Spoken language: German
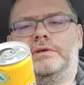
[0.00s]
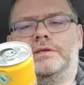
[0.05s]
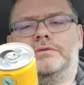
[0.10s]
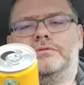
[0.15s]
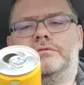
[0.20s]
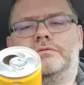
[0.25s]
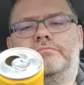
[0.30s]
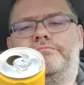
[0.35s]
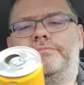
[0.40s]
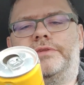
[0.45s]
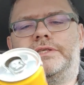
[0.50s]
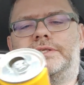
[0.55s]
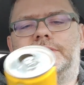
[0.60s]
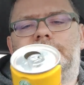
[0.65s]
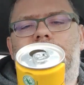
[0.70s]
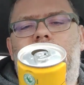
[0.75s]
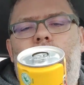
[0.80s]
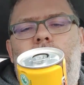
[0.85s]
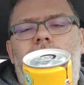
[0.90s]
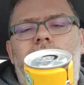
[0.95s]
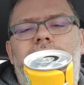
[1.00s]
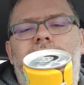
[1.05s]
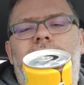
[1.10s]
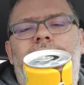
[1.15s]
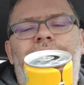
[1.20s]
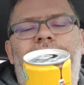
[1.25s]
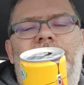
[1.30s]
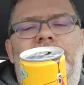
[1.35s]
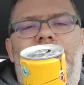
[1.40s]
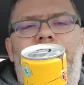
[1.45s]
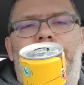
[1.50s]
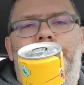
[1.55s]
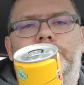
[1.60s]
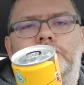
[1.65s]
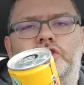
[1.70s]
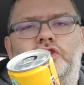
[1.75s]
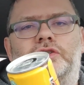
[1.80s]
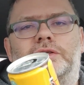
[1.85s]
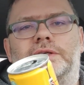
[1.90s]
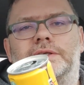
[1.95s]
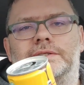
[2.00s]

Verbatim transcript: also es ist ja auch nicht erfrischend.